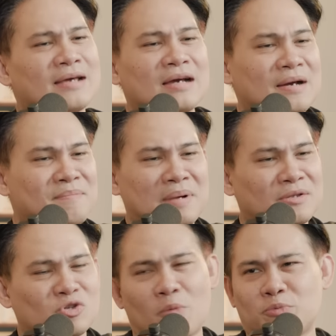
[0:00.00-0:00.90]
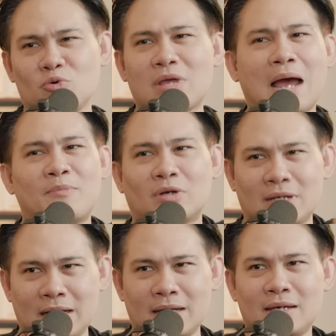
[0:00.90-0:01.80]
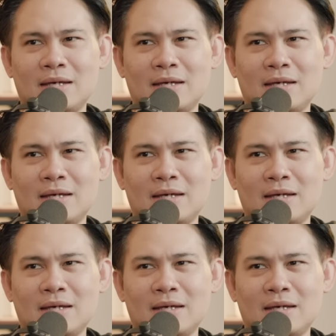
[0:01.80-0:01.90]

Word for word: นี่คือมันจบทุกอย่างหมดเลย